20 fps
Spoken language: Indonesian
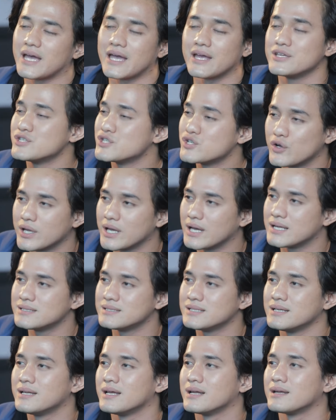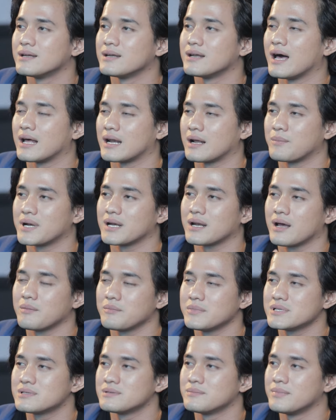enjoy aja dan harapan
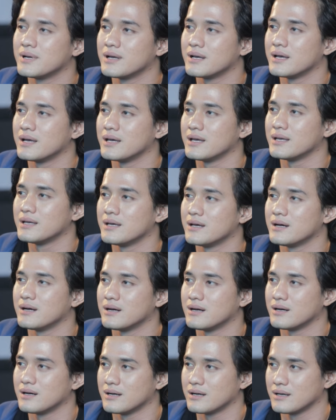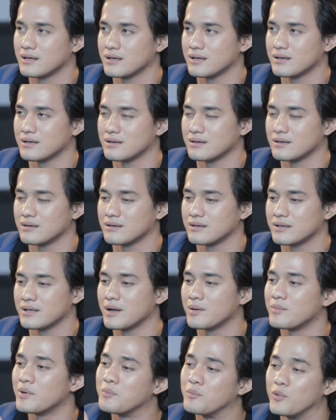kami sebagai uh,
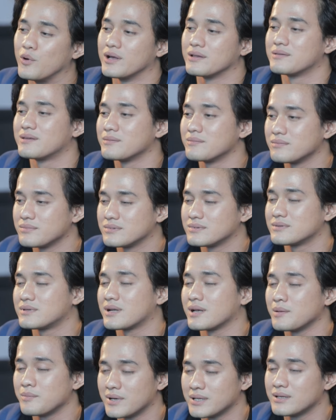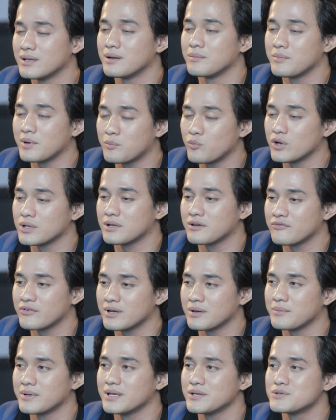yang membuat terlibat dalam pembuatan
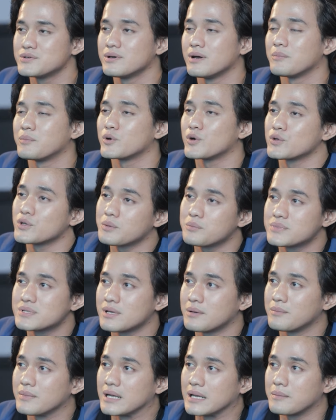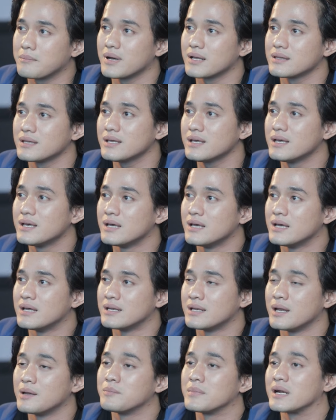film ini juga penonton bisa menikmati
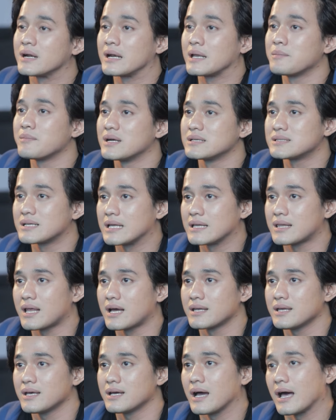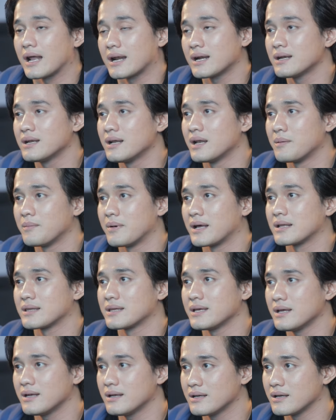dan menerima ceritanya karena dalam
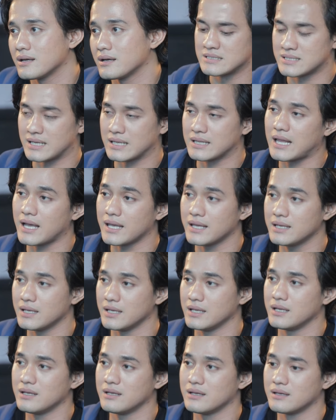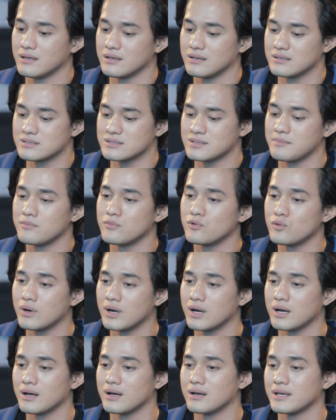artian cerita ini
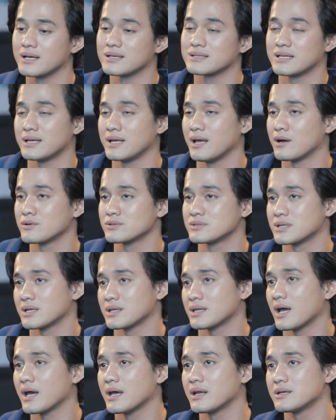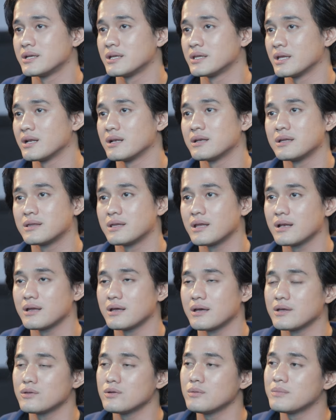semua yang tadi aku ceritain
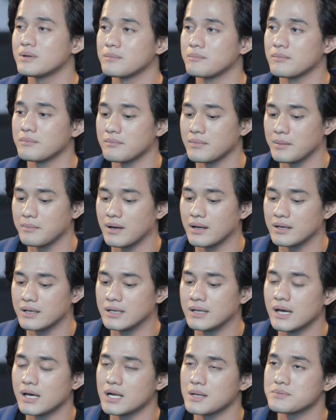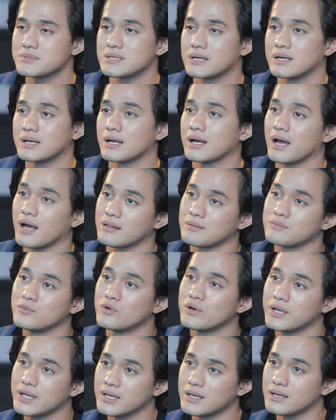detail-detailnya itu memang digarap sedekat
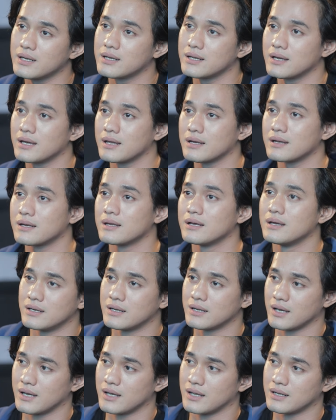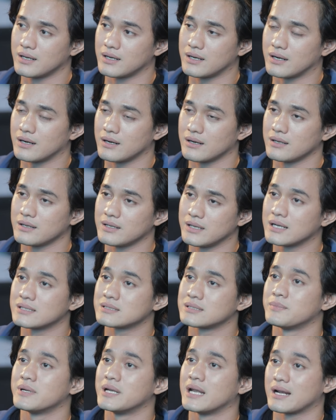mungkin dengan dengan yang
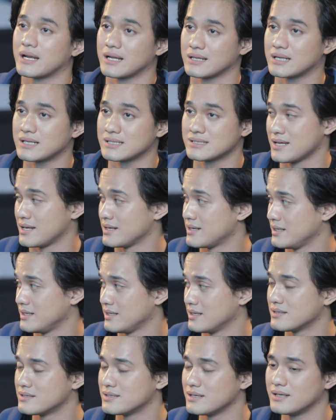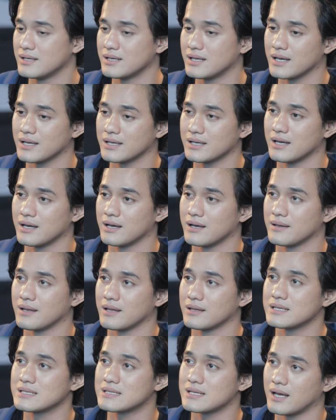sebenarnya terjadi. Jadi kayak
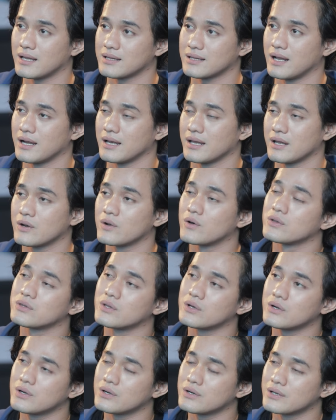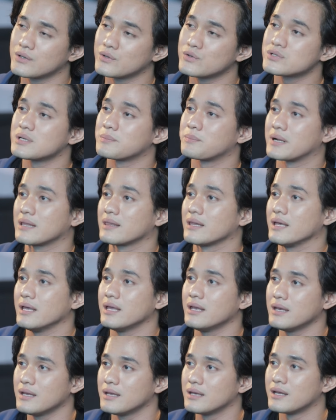nanti saat kalian nonton itu
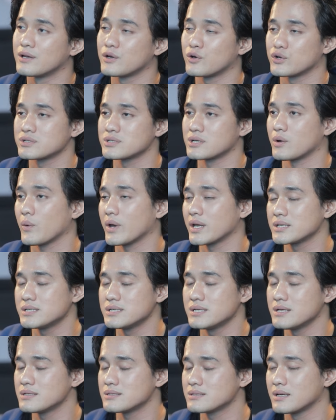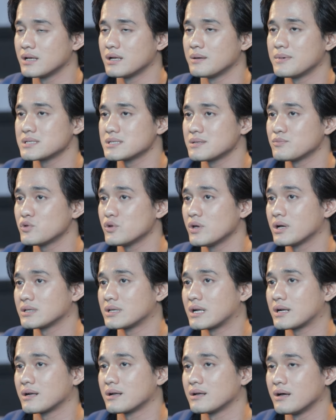seperti ini dan konsekuensinya segala macam tuh yang
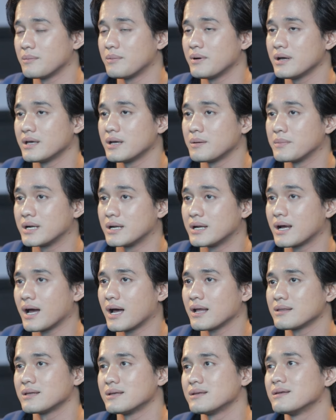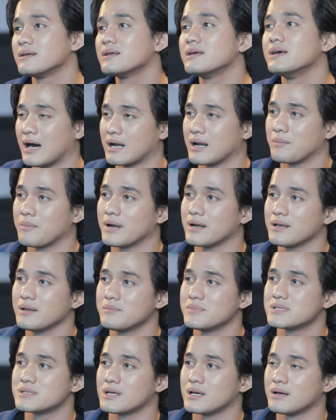ter, apa yang mendekati. Jadi harapannya
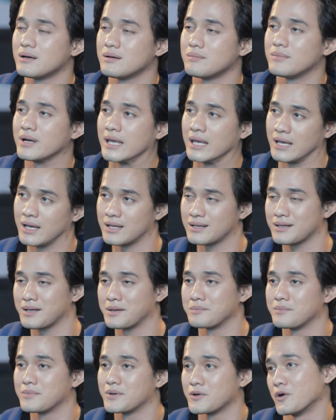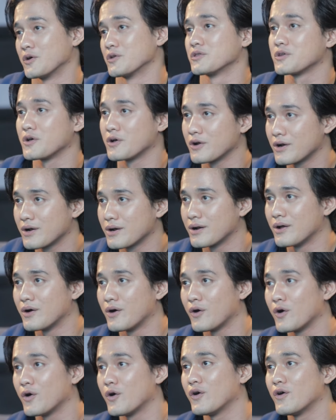bisa mengingatkan menonton
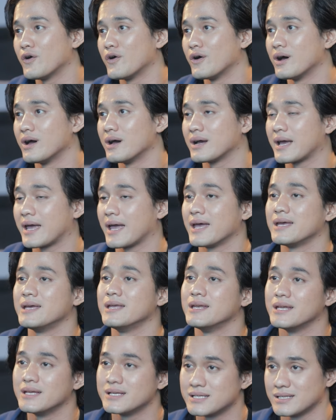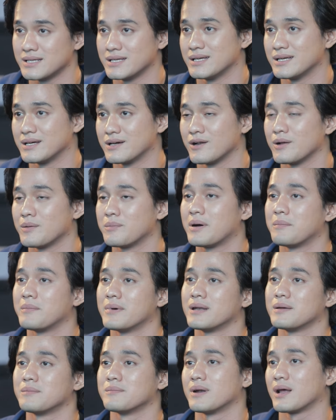oh kayak gini kalau
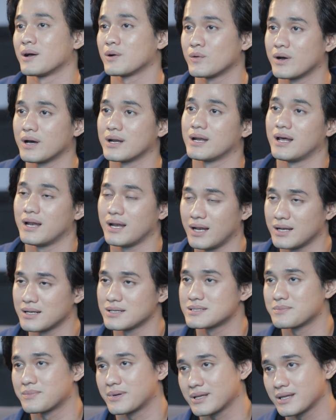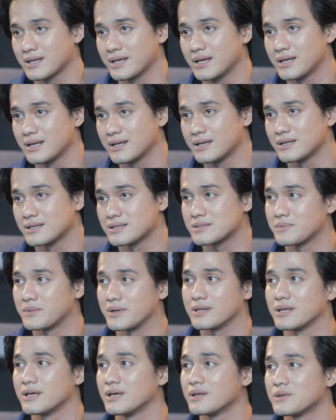pamannya melakukan hal-hal seperti ini
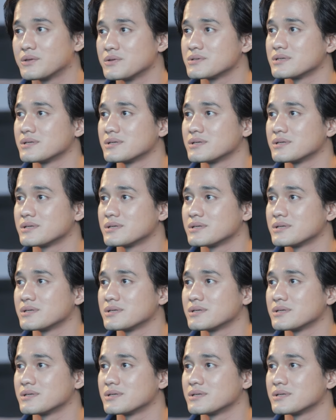seperti itu